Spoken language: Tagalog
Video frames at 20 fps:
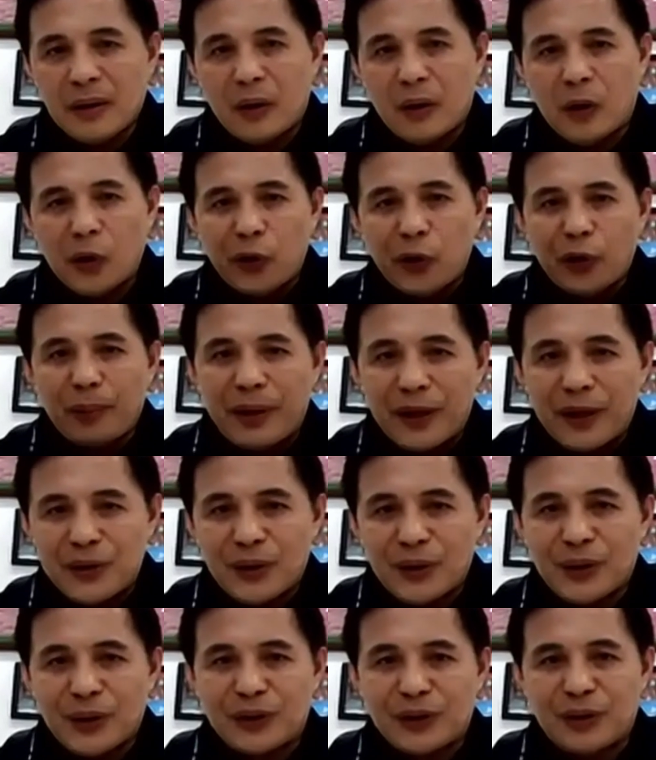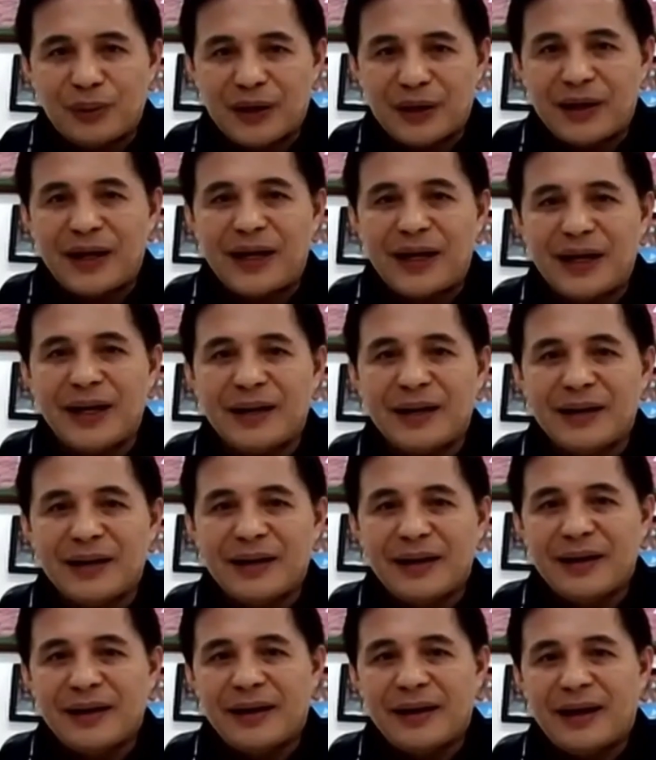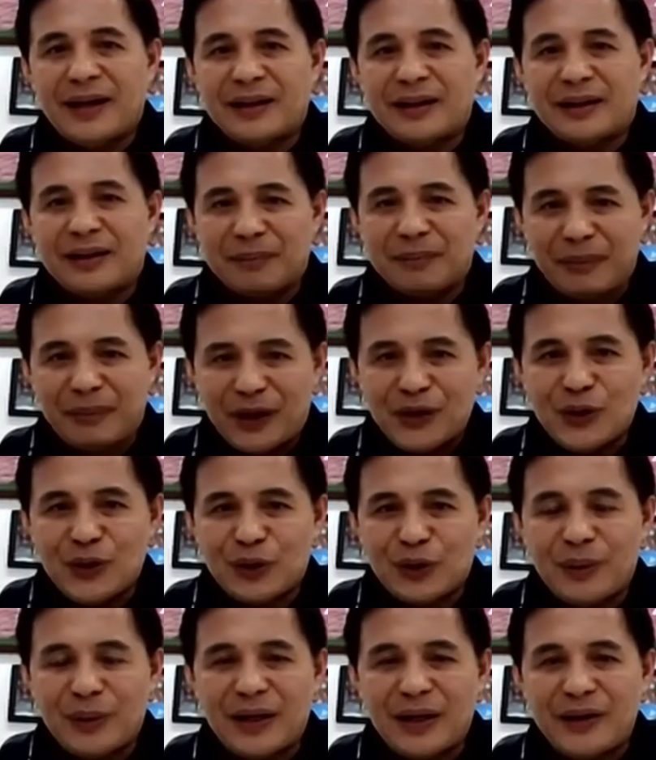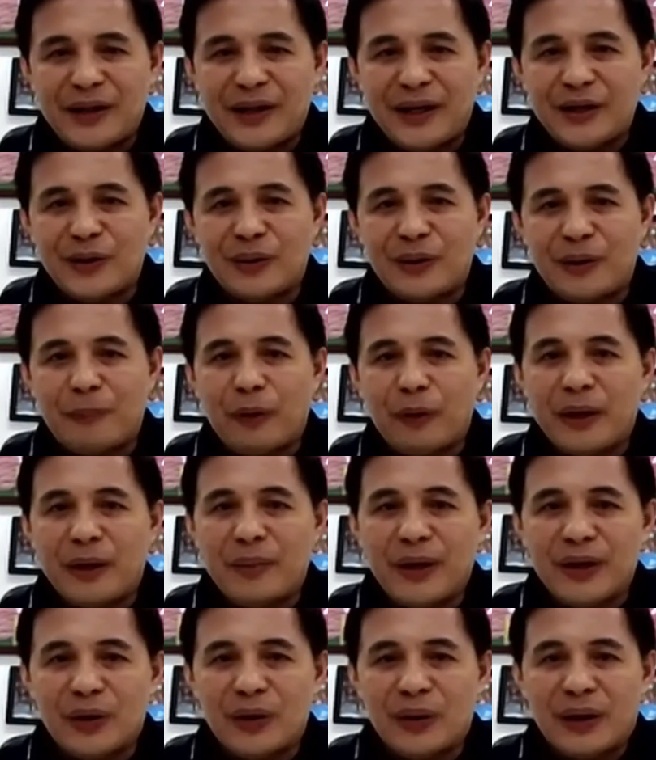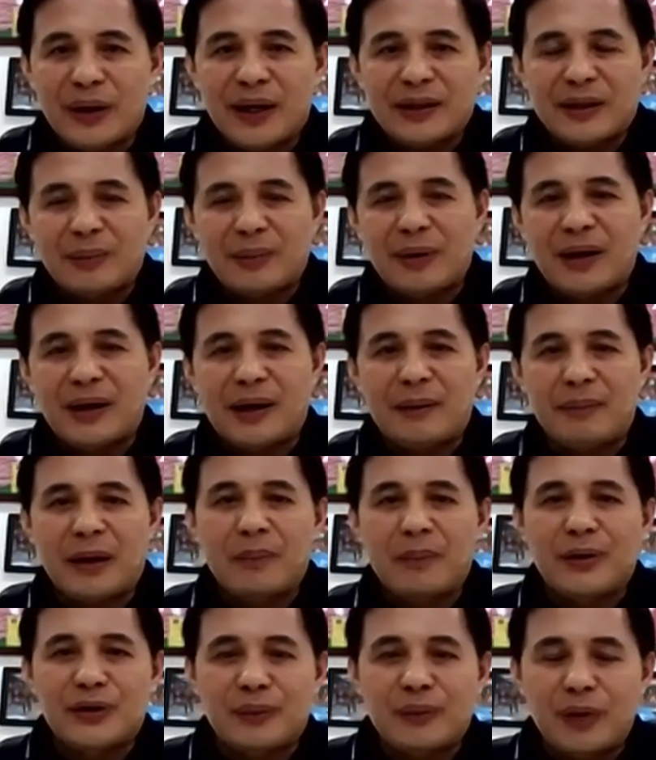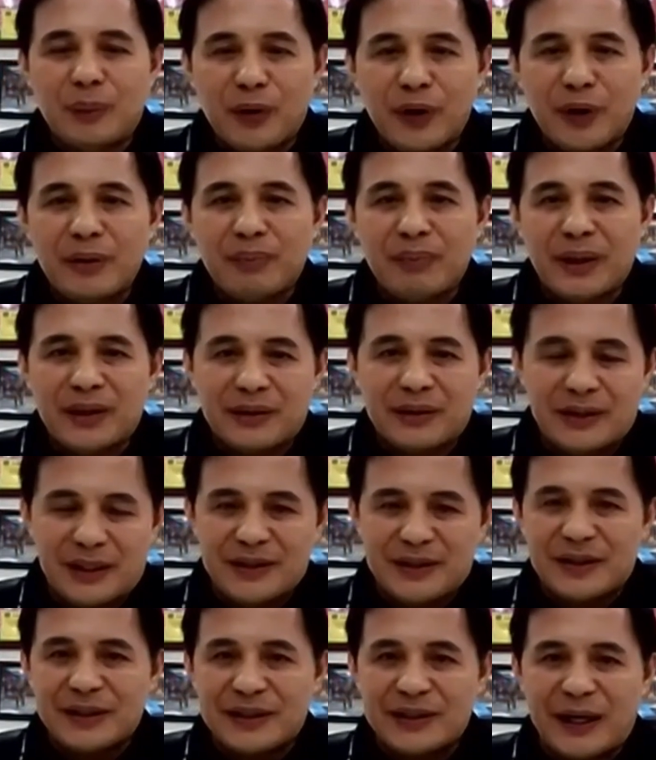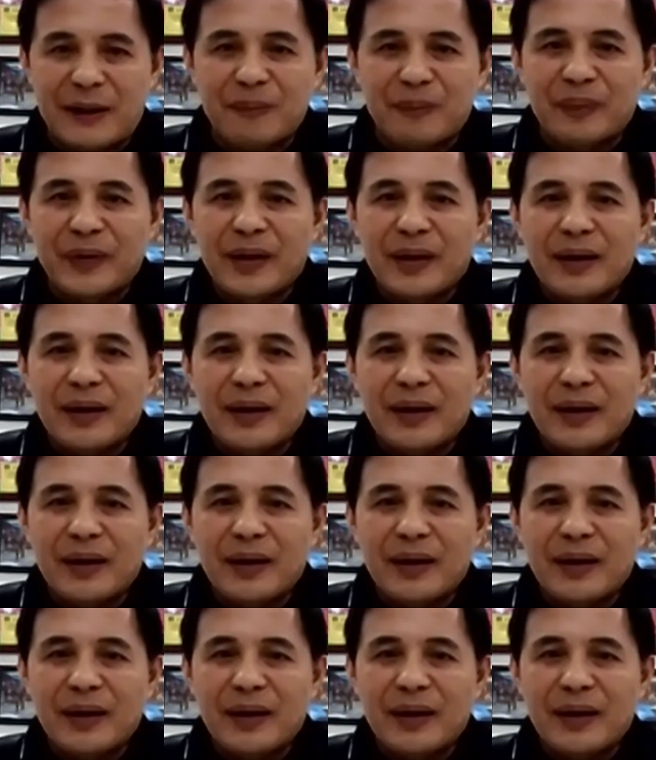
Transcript: Although medyo tumagal at medyo tumagal din yung appointment ng ating mga members of the board but just the same,